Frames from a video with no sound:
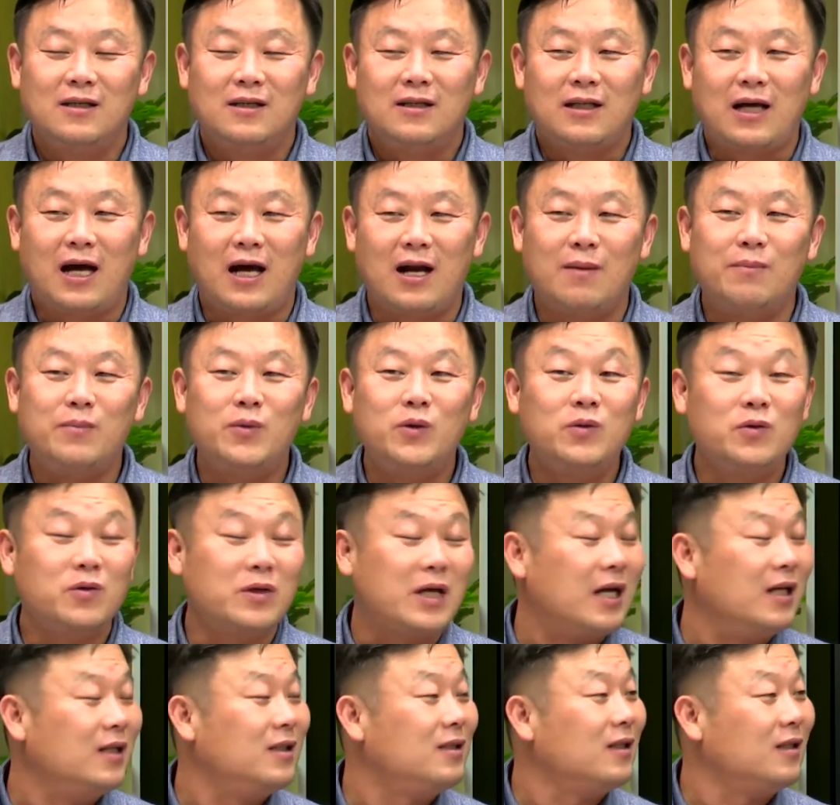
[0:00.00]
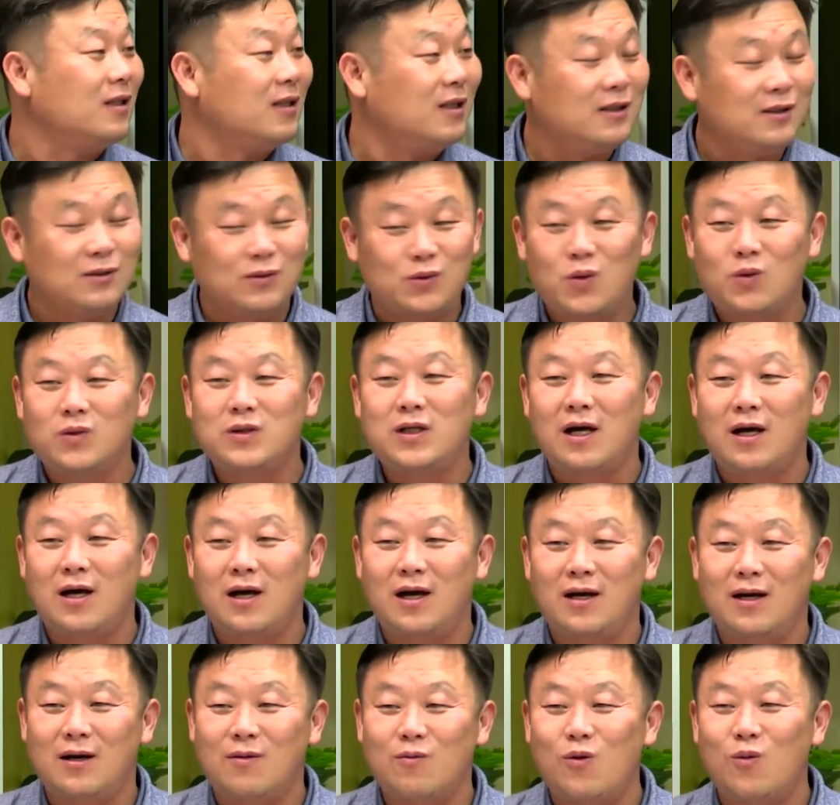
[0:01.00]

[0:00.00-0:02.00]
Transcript: 단 한 번도 개인적인 송사나